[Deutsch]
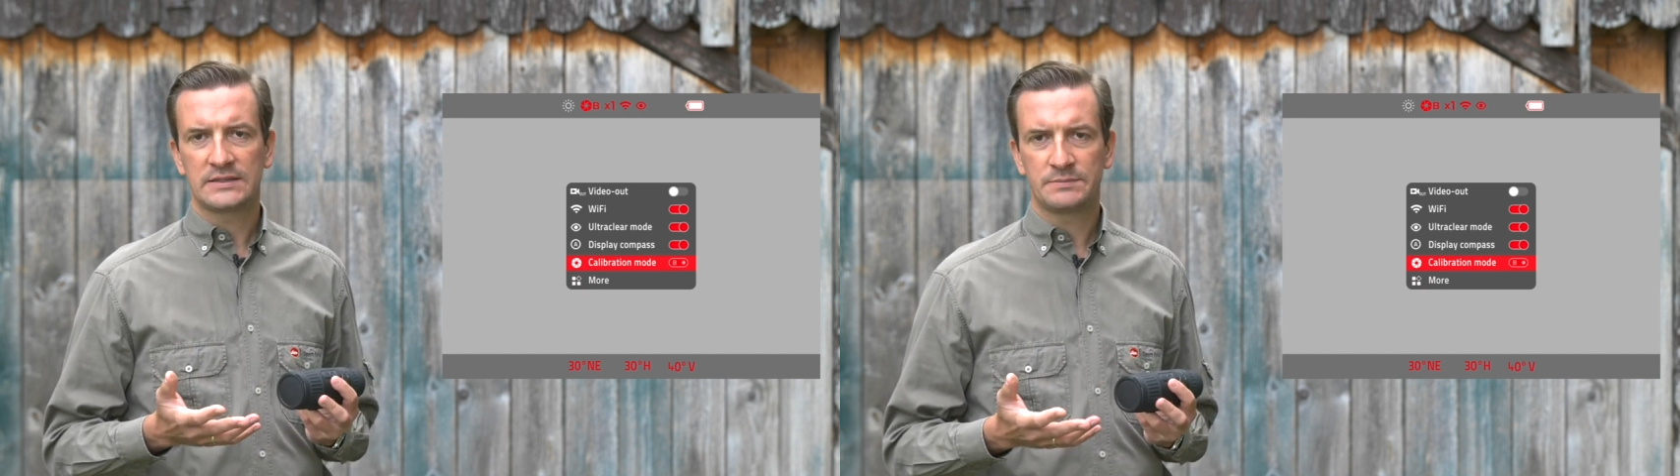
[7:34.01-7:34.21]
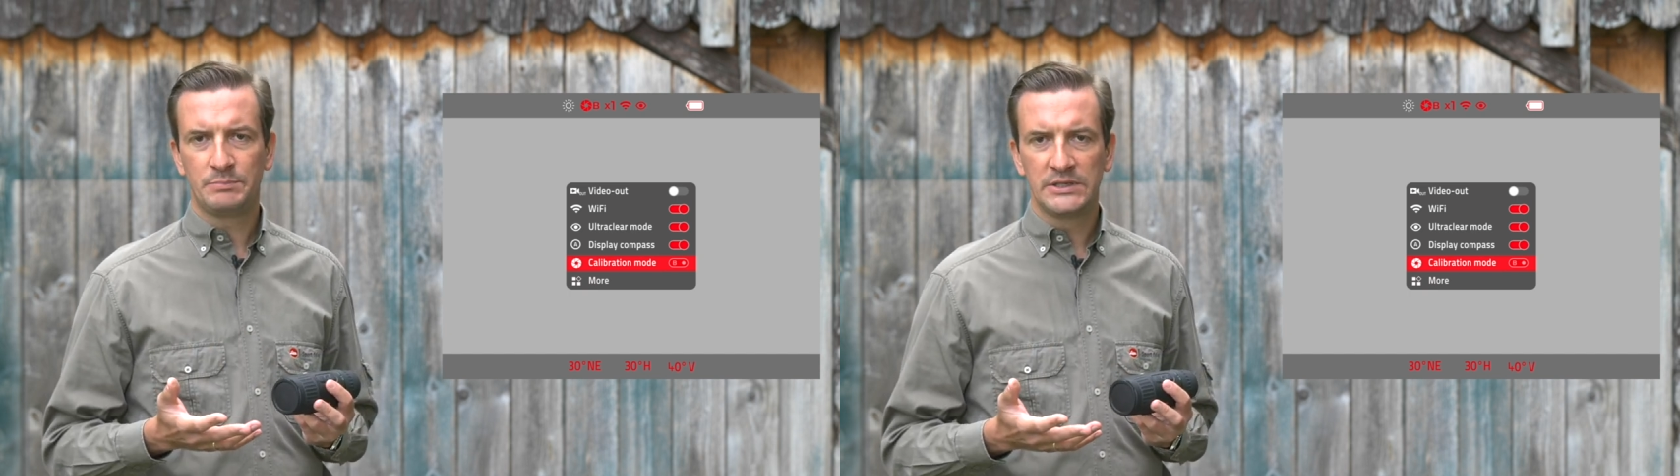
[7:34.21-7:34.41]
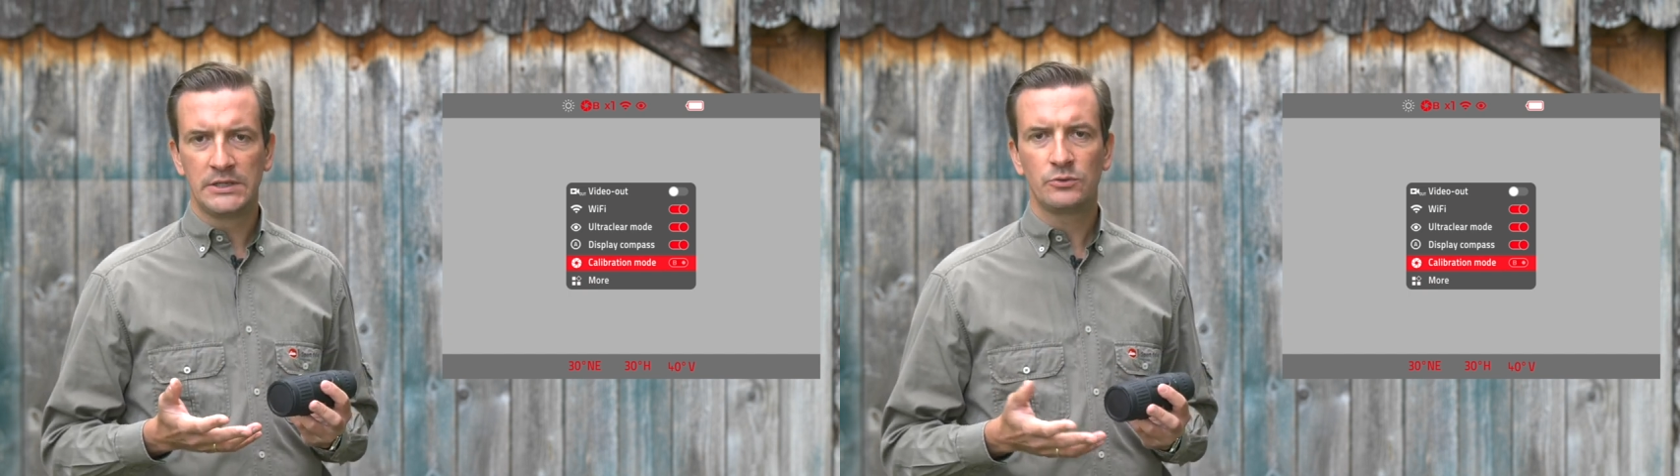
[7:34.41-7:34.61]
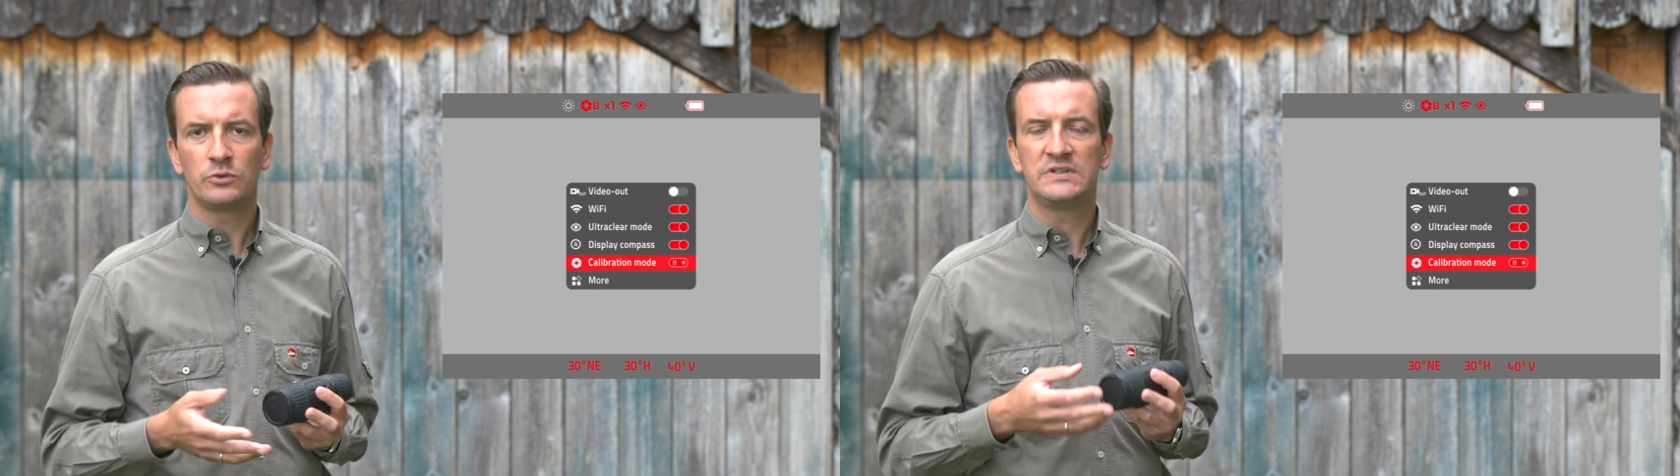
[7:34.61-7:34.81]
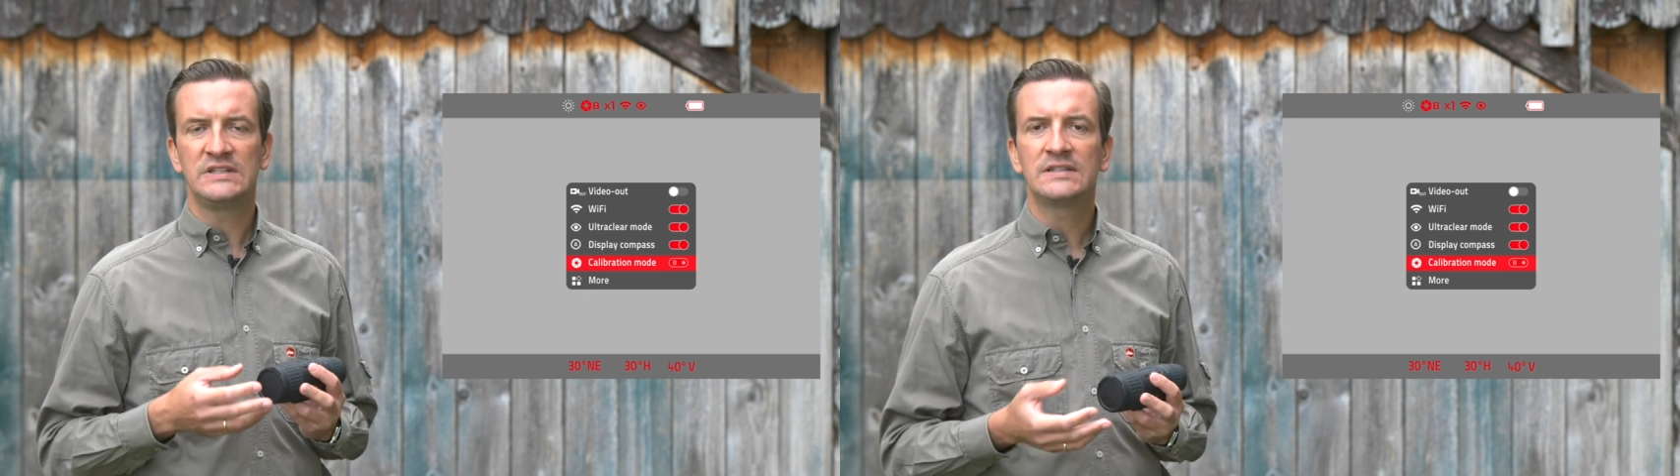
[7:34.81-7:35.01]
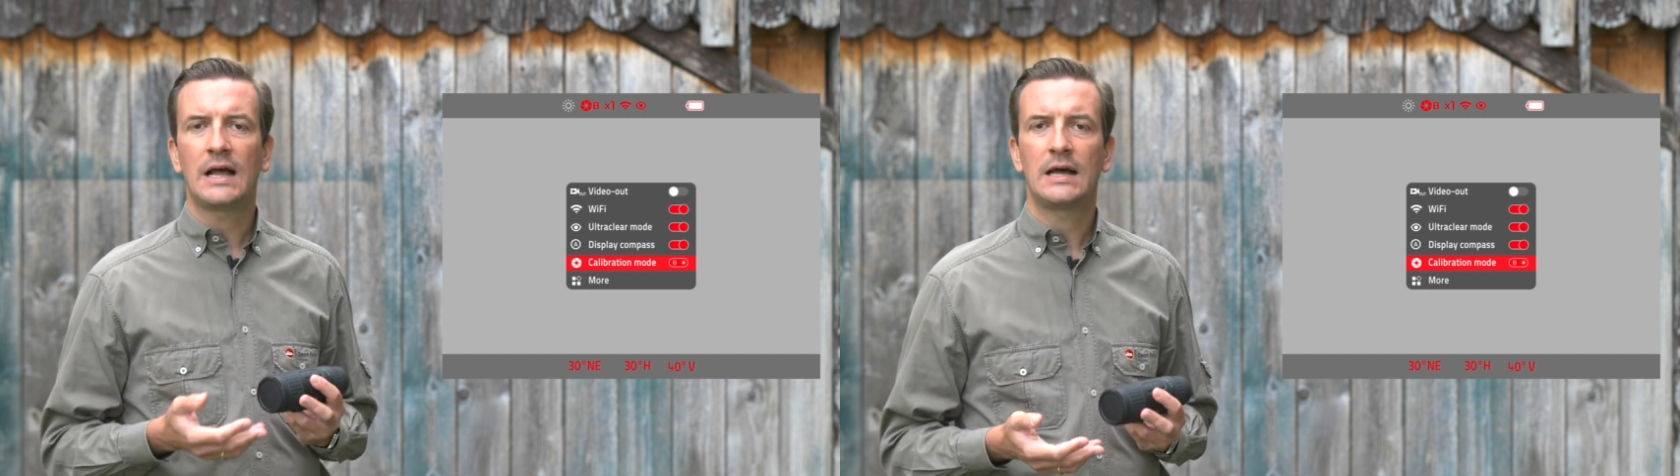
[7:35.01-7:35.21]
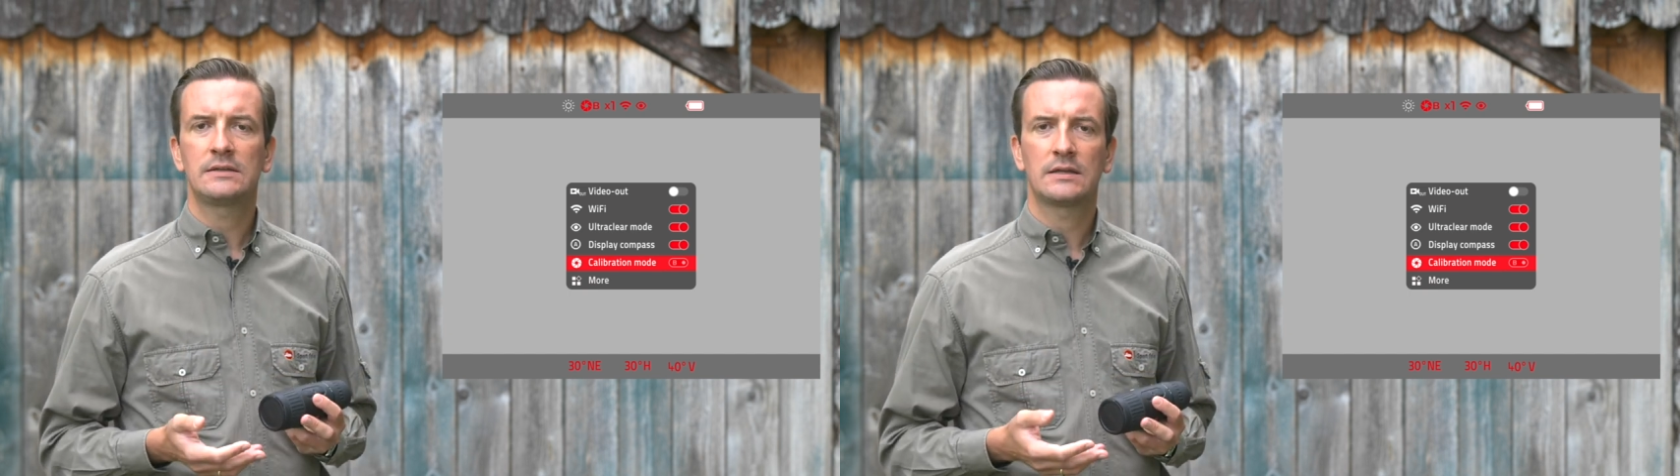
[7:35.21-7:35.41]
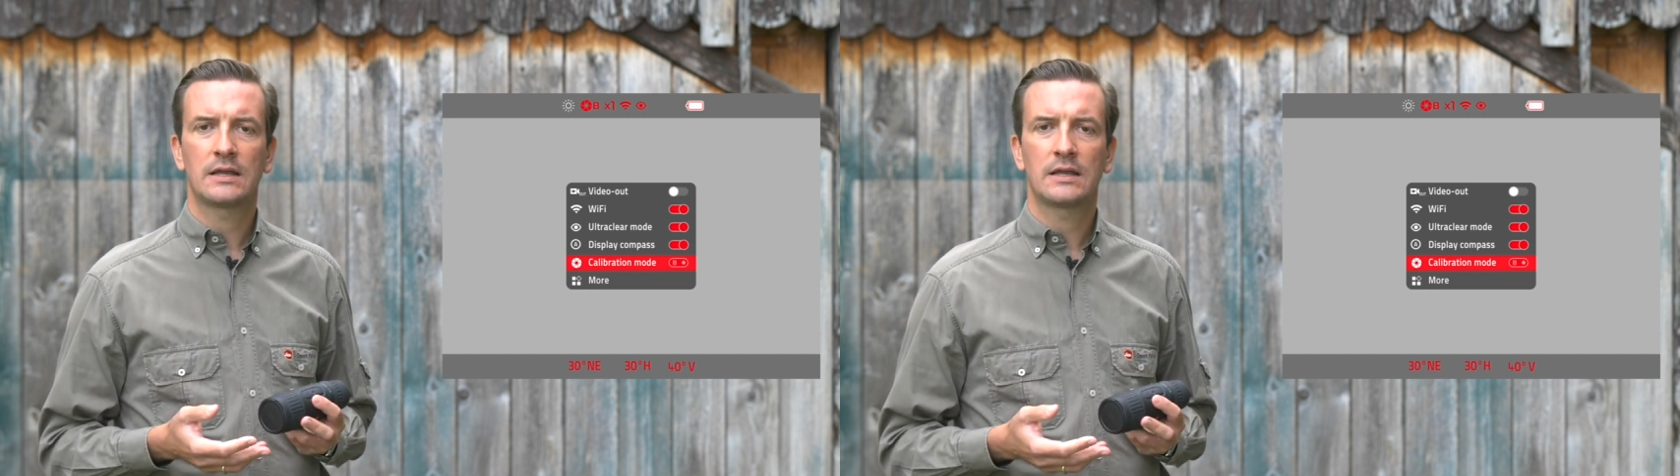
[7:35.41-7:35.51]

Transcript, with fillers: das Bild und diese Art der